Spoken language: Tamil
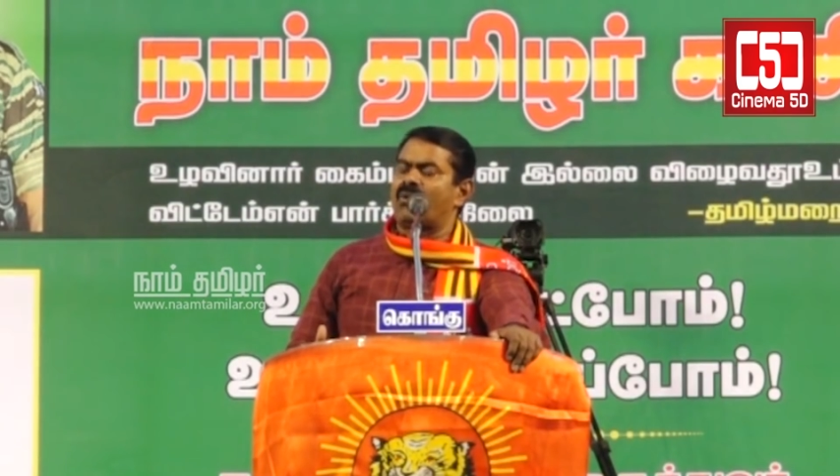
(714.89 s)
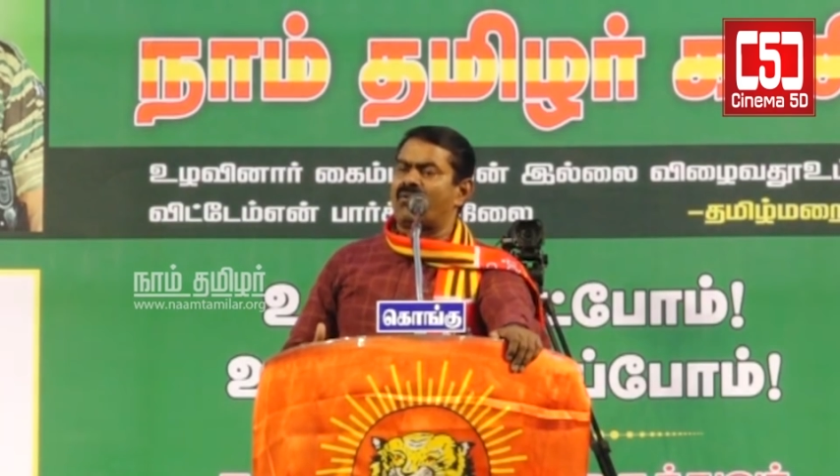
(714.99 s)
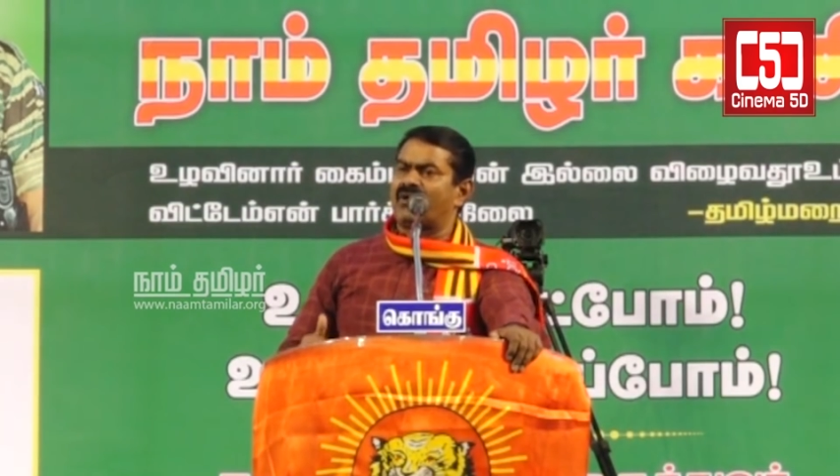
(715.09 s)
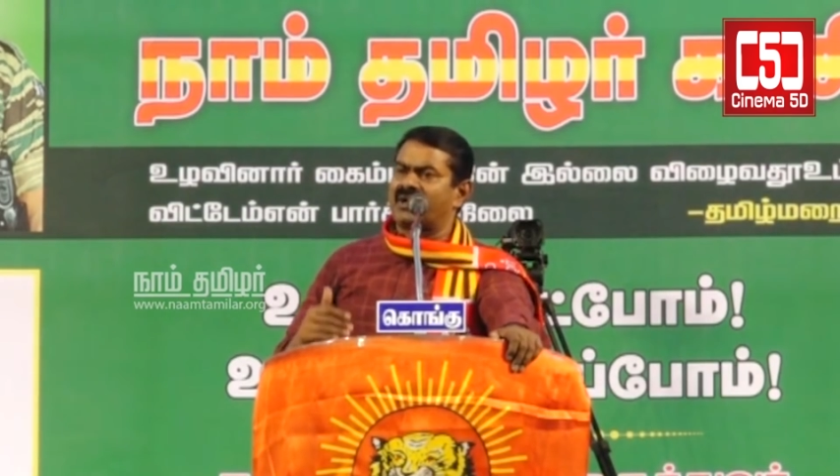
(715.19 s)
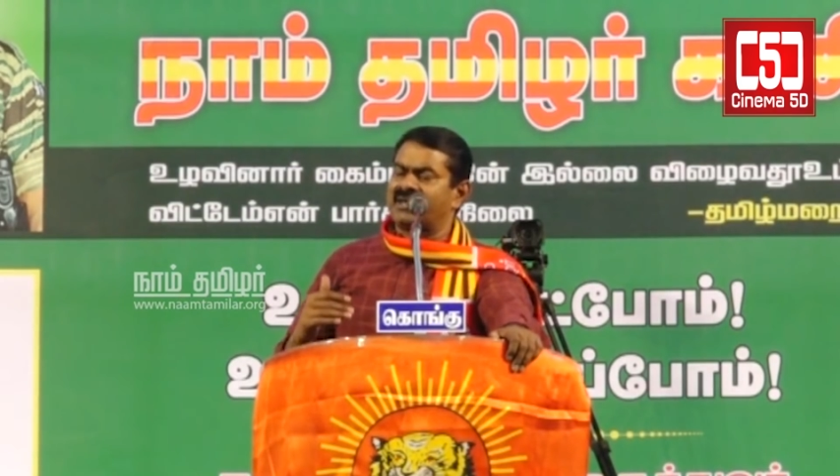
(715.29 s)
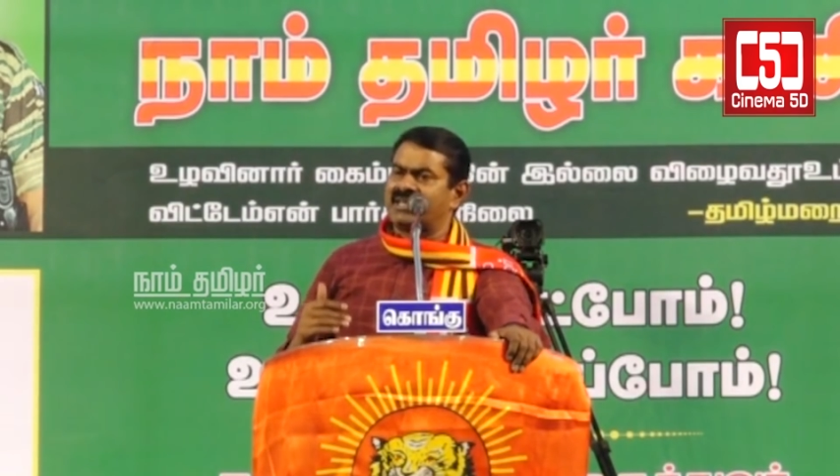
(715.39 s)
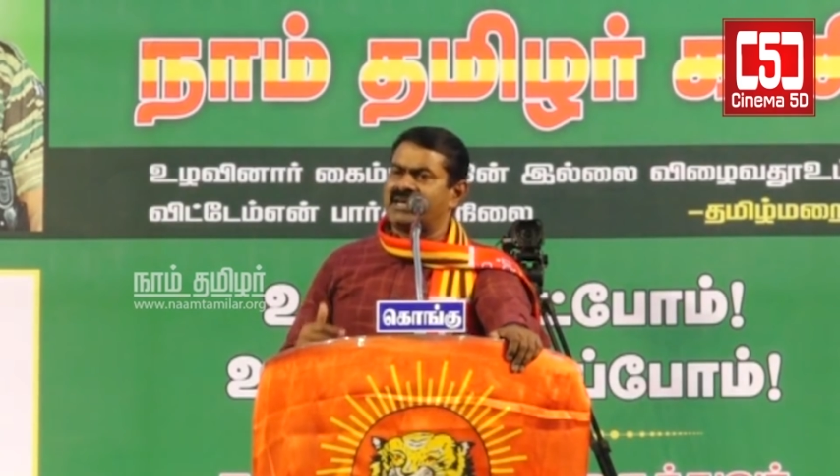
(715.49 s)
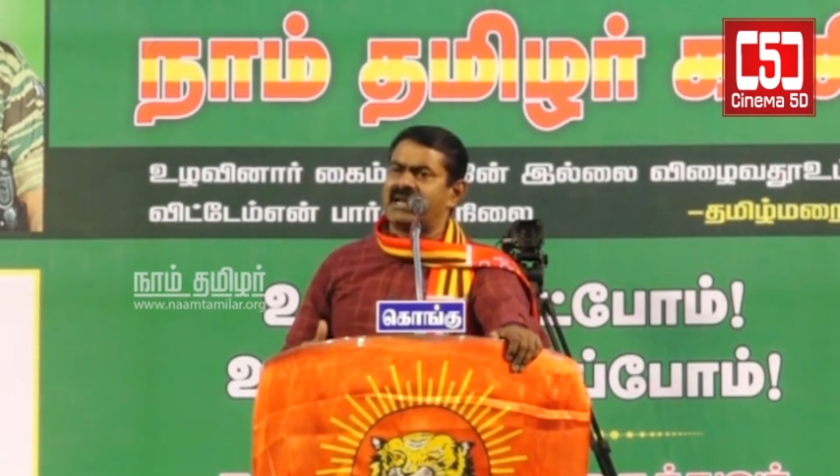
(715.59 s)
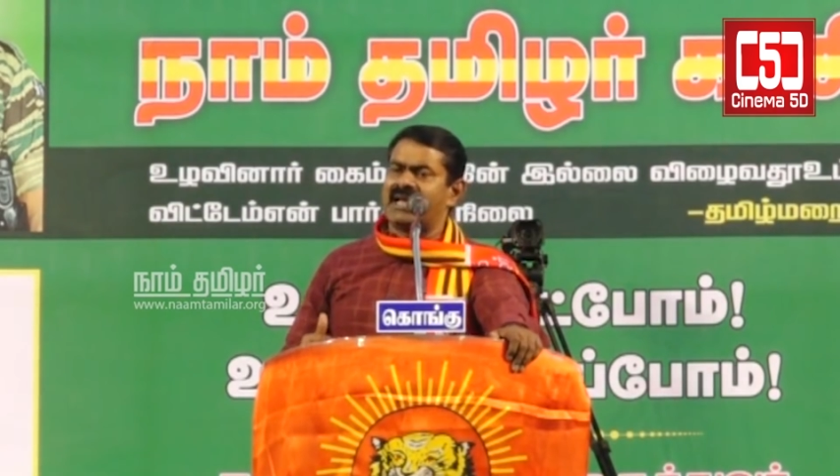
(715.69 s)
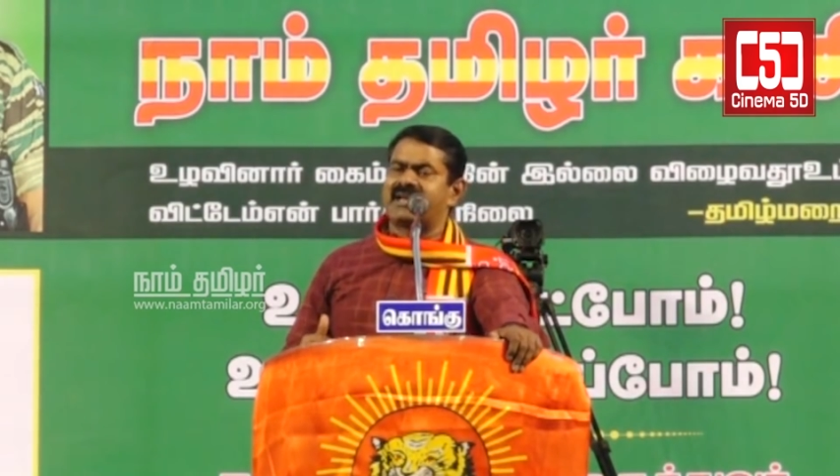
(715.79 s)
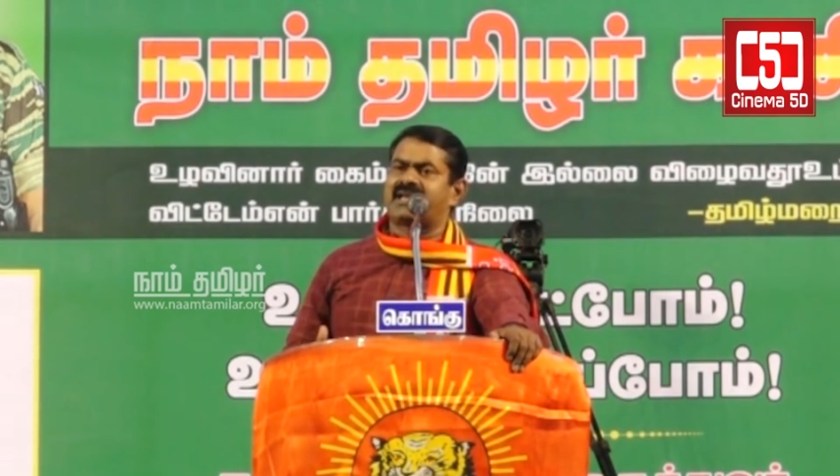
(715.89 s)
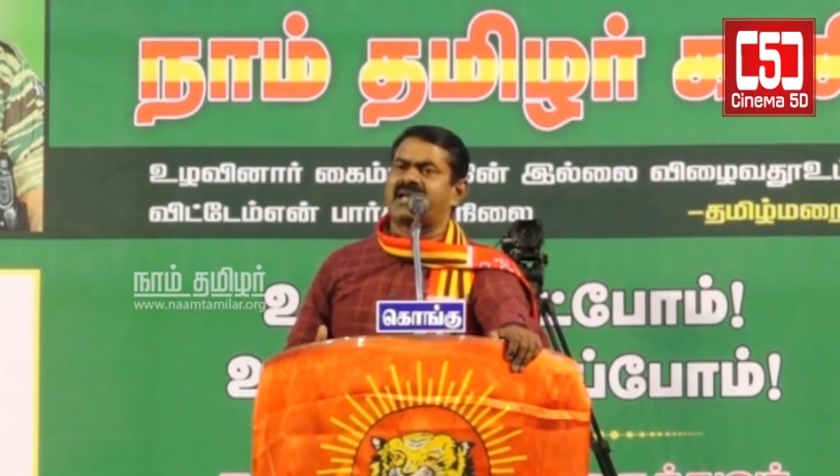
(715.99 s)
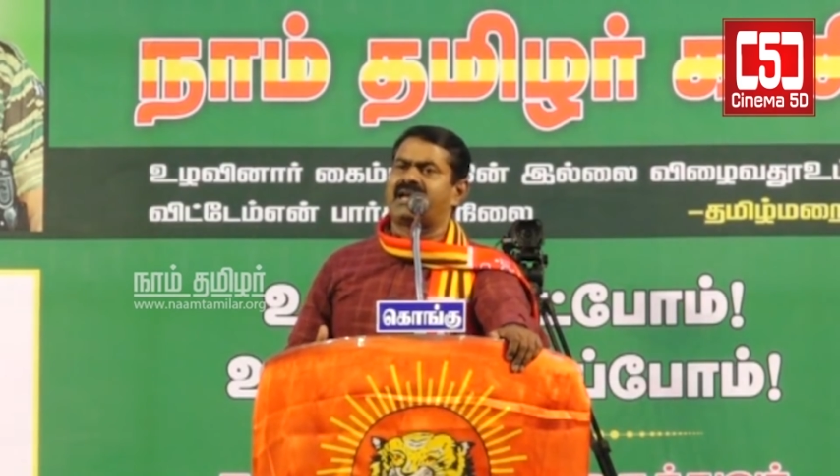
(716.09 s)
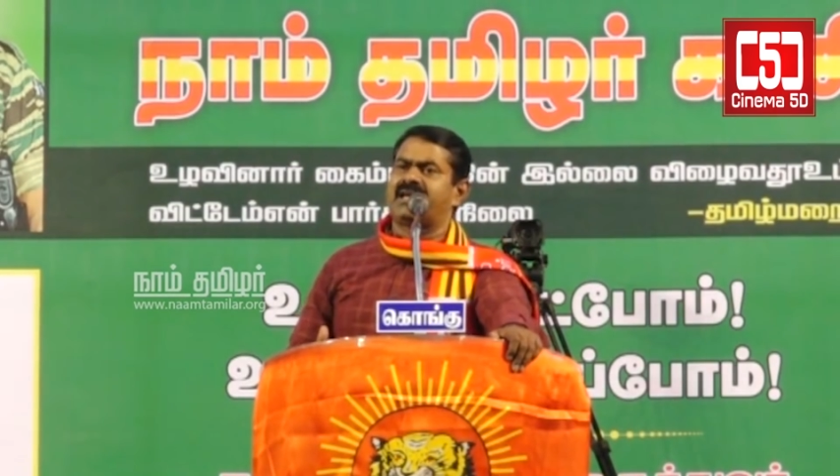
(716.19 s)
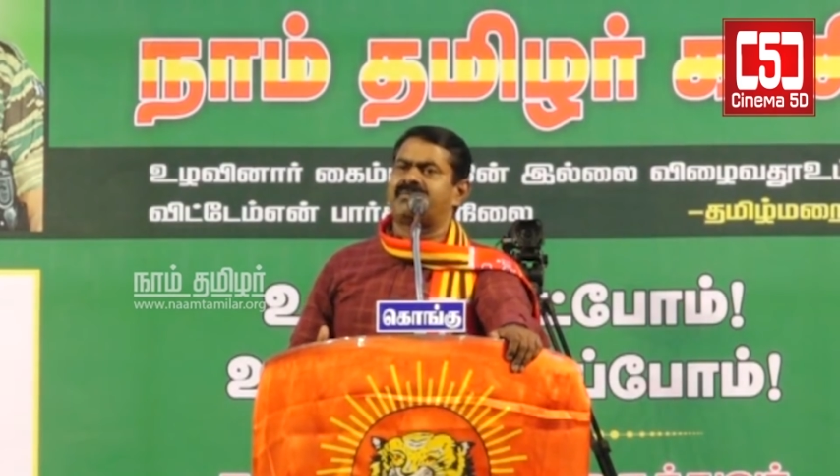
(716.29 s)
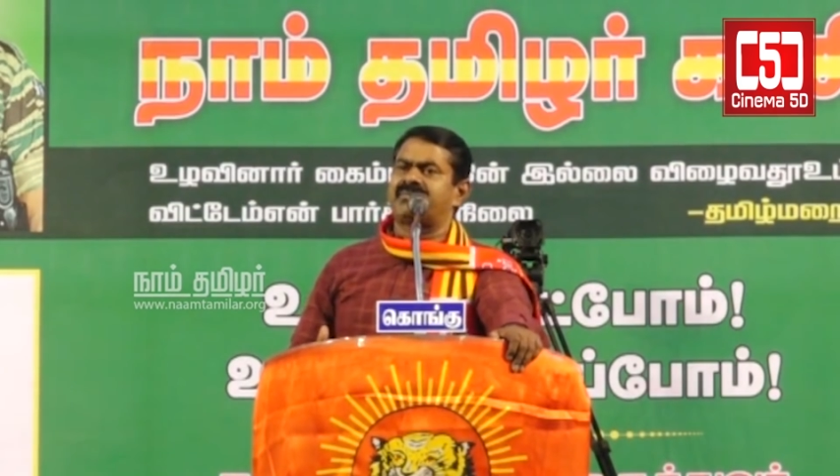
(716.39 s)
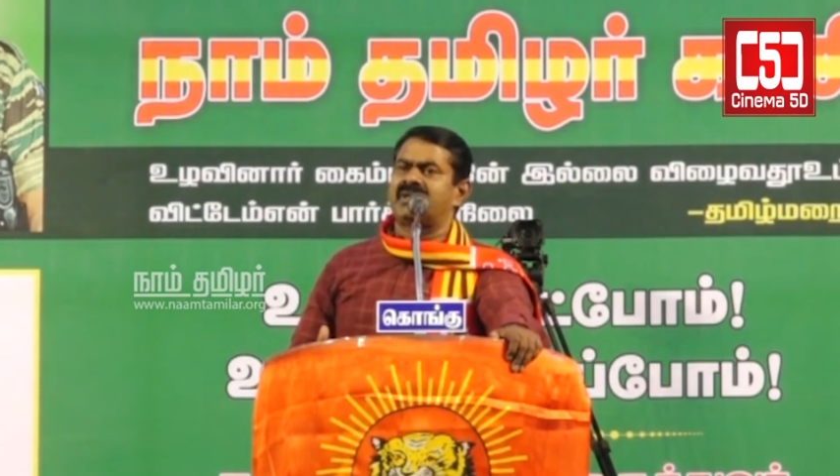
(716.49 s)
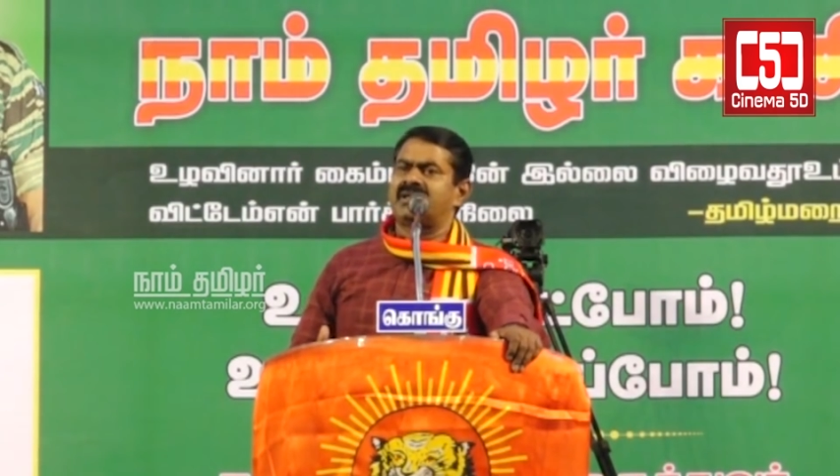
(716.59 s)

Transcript: ஒவ்வொரு நிதிநிலை அறிக்கையிலையும்